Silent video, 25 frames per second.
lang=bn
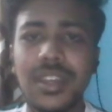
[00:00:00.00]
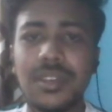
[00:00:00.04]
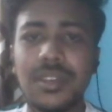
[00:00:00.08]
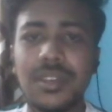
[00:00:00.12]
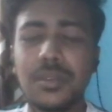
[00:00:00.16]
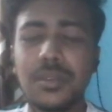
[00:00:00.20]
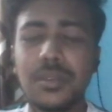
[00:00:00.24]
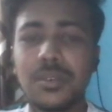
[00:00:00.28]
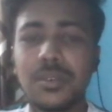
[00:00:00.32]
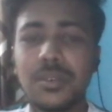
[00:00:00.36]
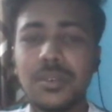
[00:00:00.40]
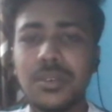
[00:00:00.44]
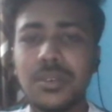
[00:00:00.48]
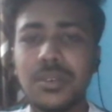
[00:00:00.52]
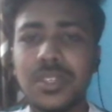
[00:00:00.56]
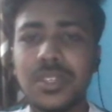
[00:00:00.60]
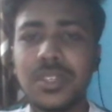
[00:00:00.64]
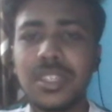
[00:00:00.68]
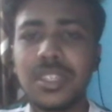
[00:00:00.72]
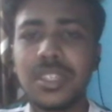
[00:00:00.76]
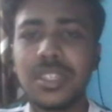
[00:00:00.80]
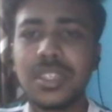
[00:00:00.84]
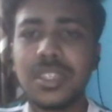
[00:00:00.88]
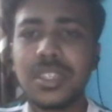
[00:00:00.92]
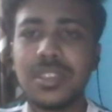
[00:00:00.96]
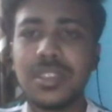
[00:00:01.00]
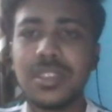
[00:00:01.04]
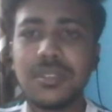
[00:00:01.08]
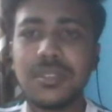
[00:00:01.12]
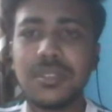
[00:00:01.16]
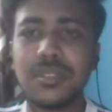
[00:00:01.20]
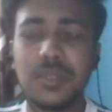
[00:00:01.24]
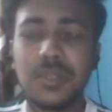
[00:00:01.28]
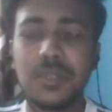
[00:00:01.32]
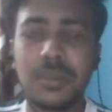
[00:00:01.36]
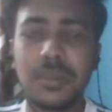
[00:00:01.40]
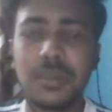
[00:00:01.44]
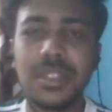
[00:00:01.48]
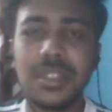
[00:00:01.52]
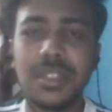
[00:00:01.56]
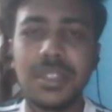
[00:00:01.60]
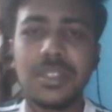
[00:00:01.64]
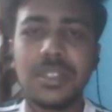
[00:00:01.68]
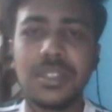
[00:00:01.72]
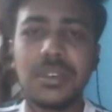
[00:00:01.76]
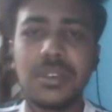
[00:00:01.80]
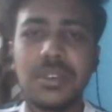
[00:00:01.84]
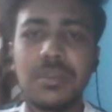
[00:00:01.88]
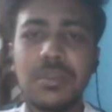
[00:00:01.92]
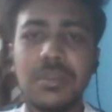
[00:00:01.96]
নোট করে সেটা জমা
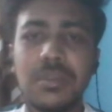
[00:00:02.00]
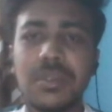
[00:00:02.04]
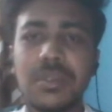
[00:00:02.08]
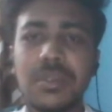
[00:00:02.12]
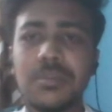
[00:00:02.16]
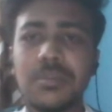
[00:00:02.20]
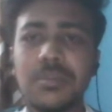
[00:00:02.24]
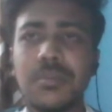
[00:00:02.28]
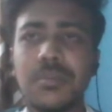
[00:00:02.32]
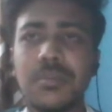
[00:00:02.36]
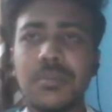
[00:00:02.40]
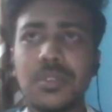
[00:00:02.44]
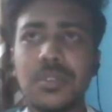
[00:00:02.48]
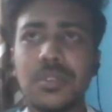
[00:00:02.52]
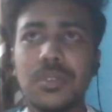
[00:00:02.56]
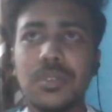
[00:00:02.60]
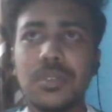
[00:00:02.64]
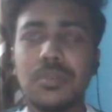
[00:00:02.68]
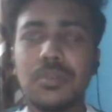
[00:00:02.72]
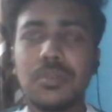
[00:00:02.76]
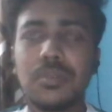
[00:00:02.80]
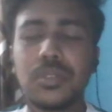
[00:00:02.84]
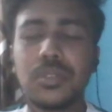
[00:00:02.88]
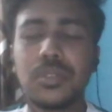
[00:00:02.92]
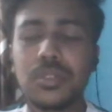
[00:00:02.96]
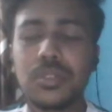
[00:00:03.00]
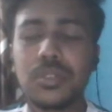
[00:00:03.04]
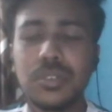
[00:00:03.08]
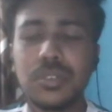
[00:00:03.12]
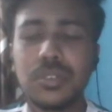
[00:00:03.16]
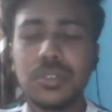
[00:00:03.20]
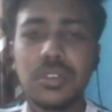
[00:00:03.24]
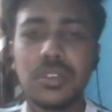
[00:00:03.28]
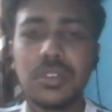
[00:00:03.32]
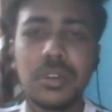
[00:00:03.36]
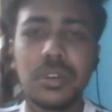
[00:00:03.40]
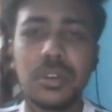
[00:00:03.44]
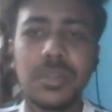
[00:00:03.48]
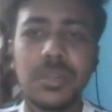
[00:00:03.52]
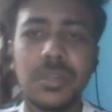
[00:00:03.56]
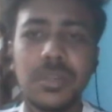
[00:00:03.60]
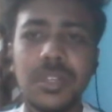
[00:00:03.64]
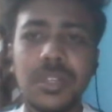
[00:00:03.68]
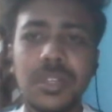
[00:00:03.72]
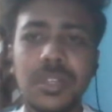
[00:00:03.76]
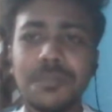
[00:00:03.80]
দিতে হবে সরি পোস্ট করতে হবে